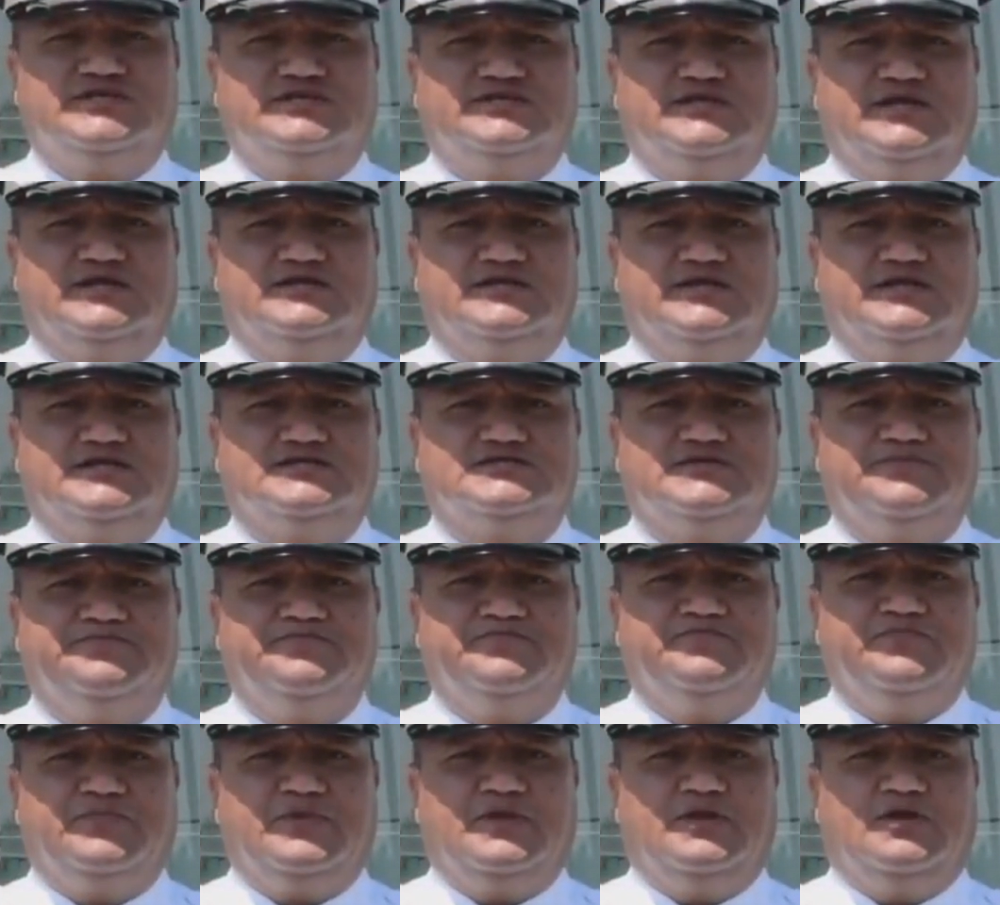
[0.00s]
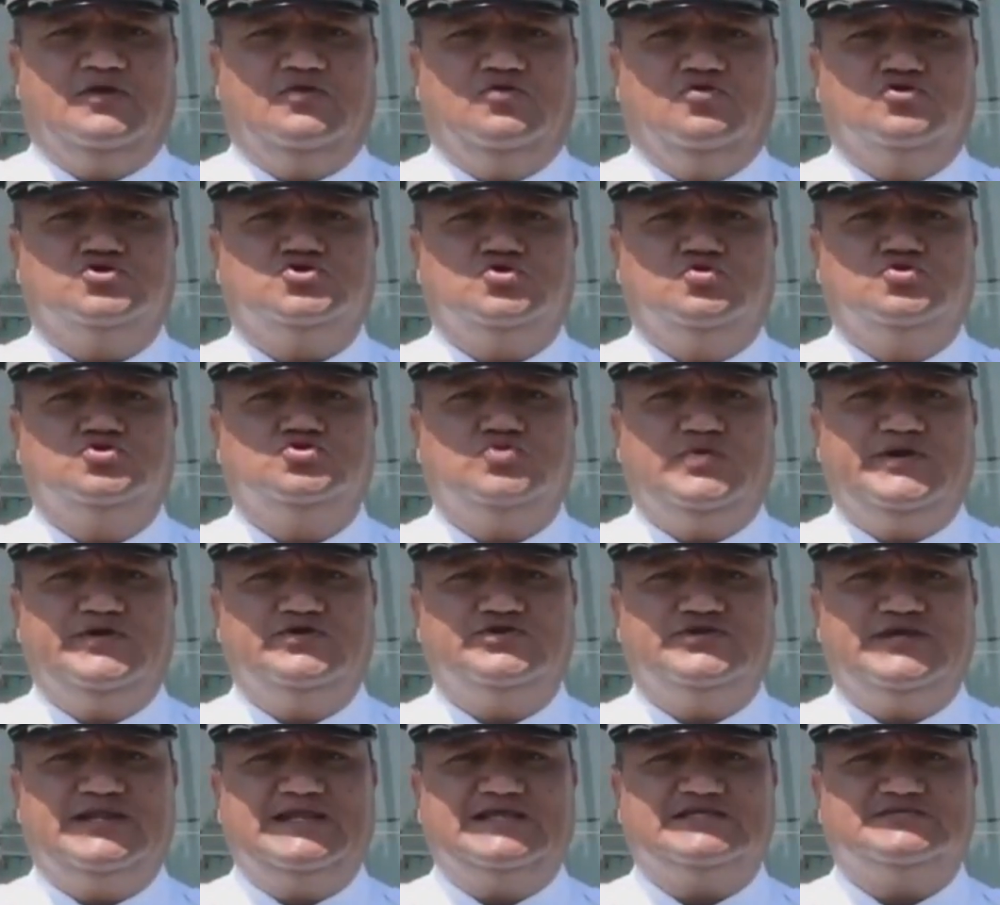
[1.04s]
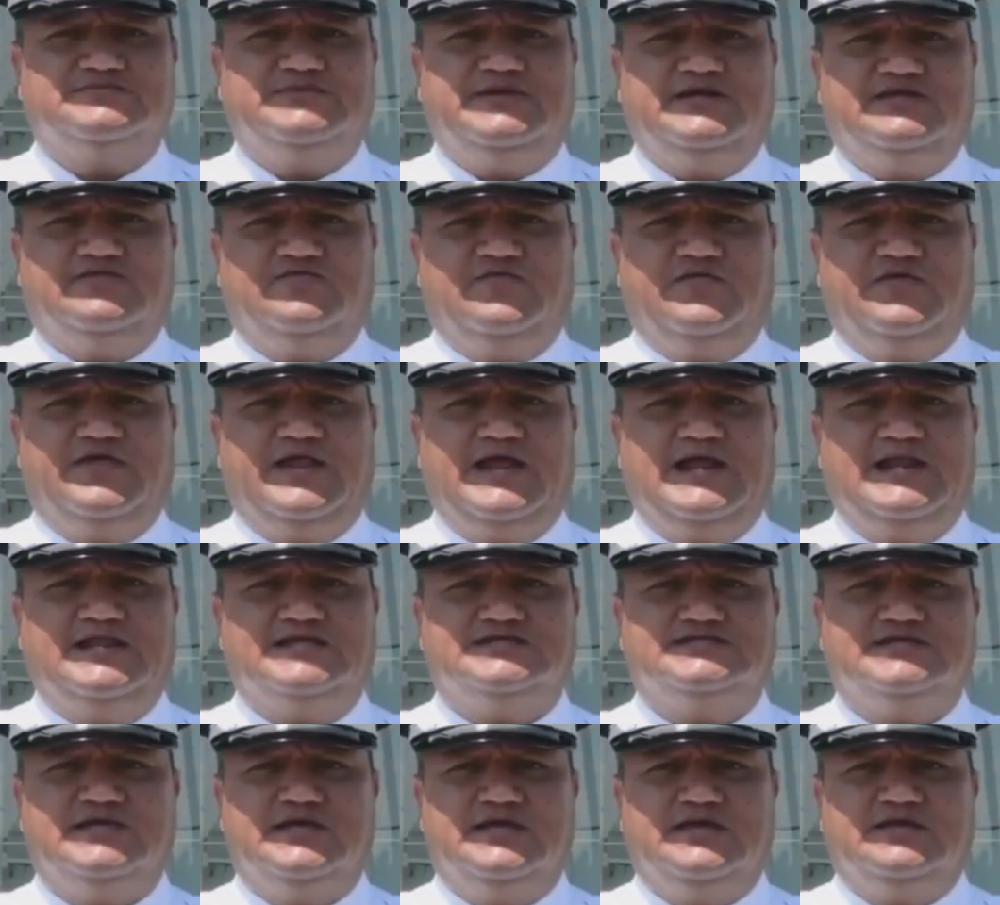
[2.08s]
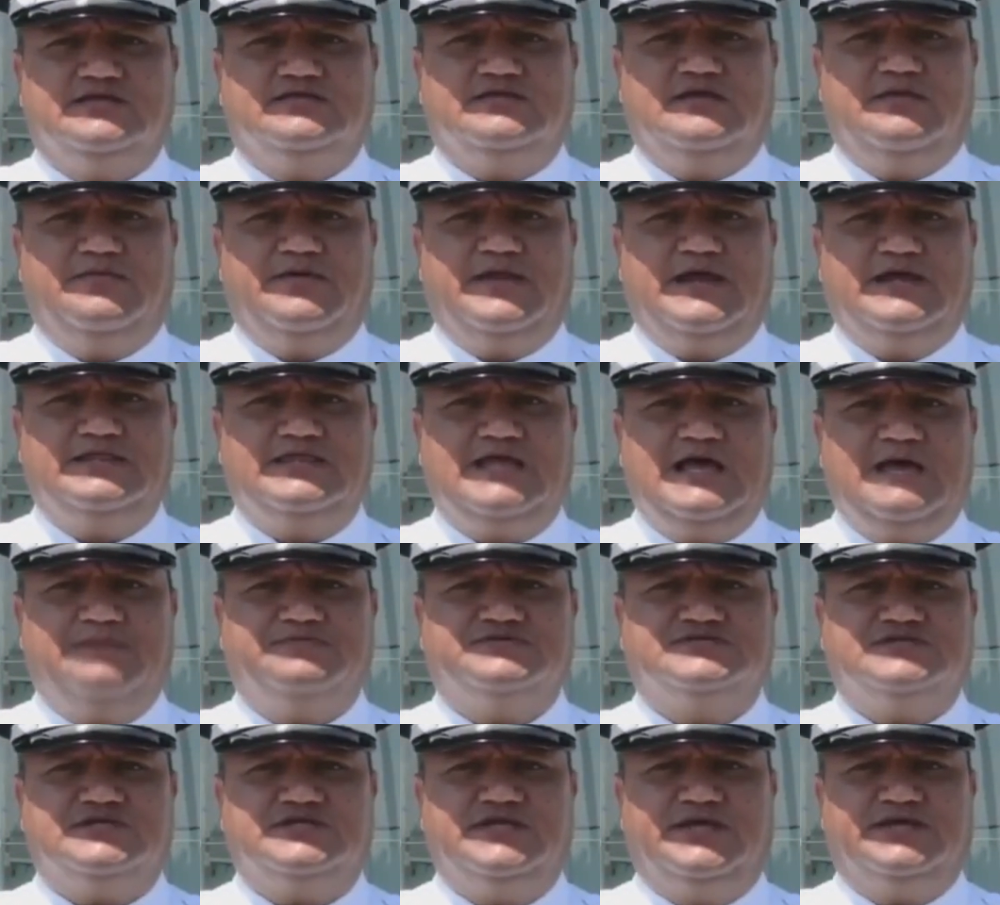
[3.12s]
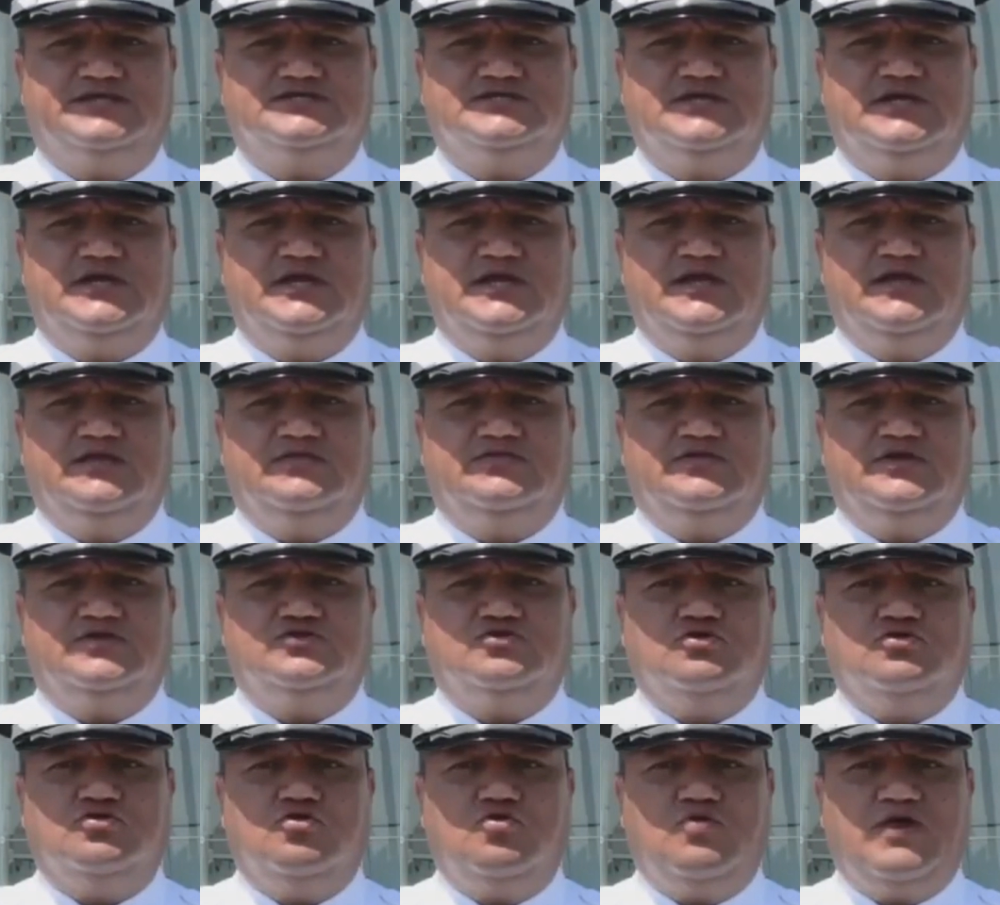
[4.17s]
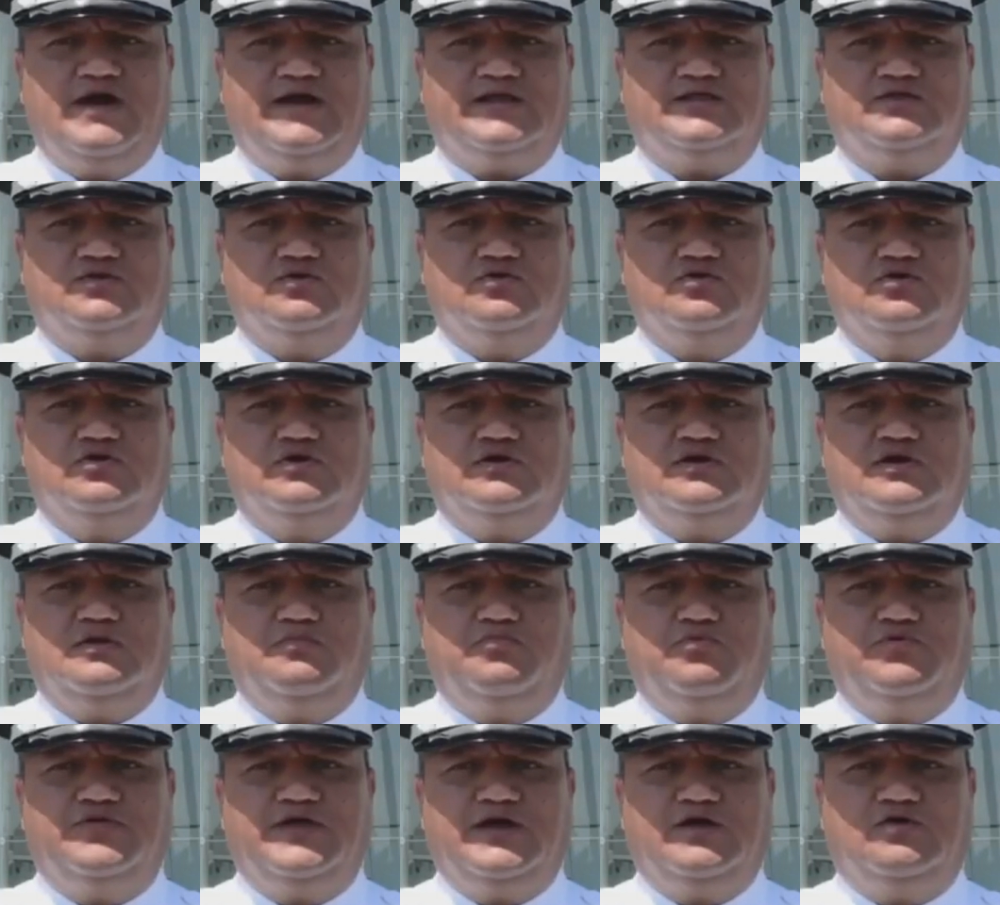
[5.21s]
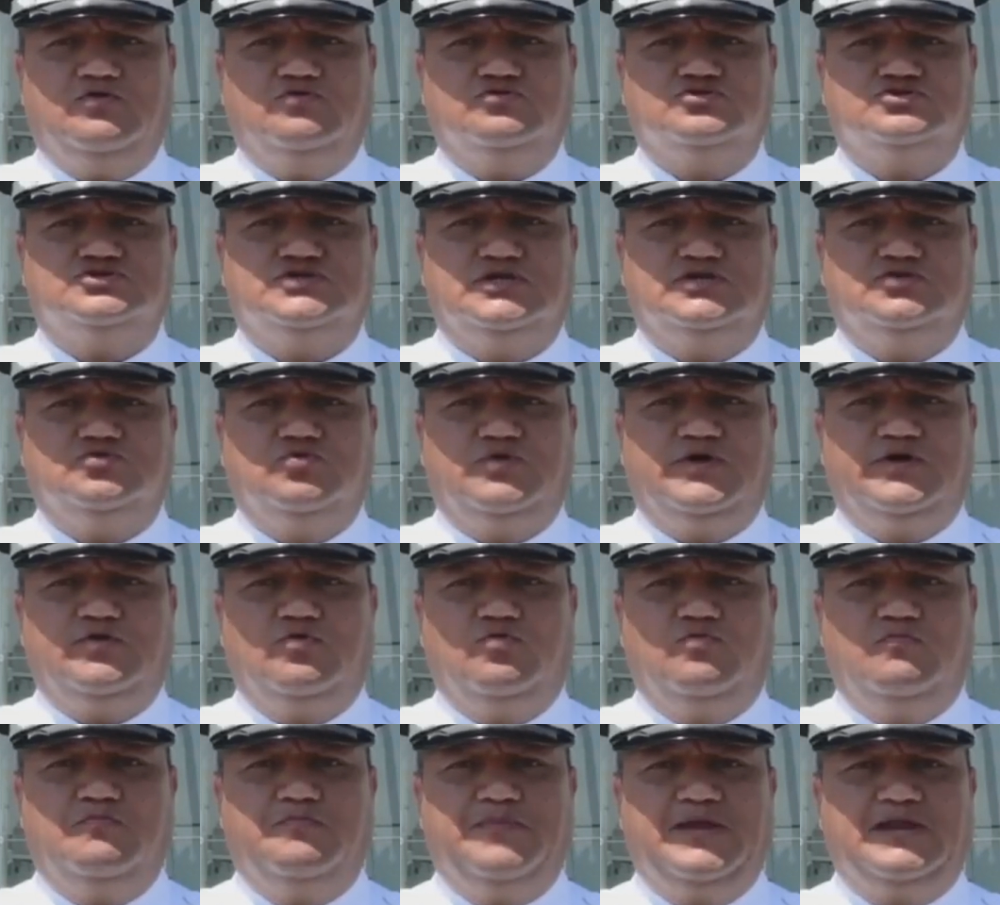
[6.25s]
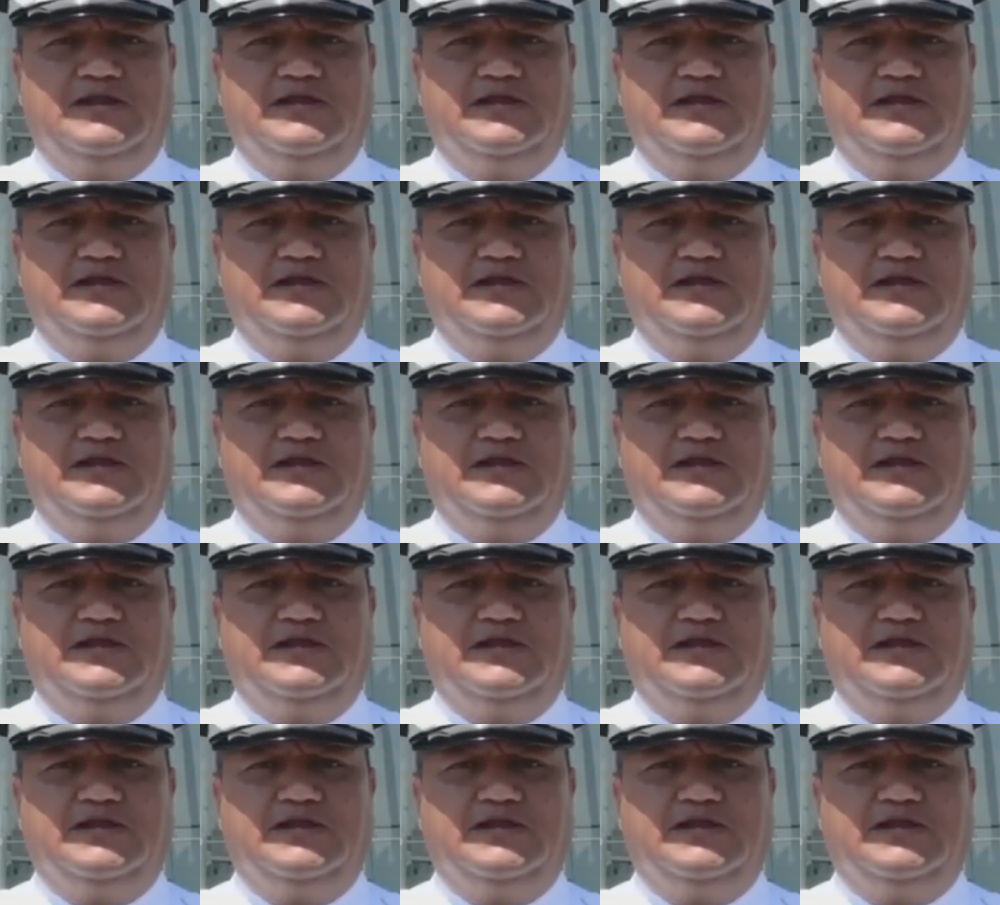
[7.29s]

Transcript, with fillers: 63. Los usuarios de las vías federales deberán abstenerse de todo acto que pueda constituir un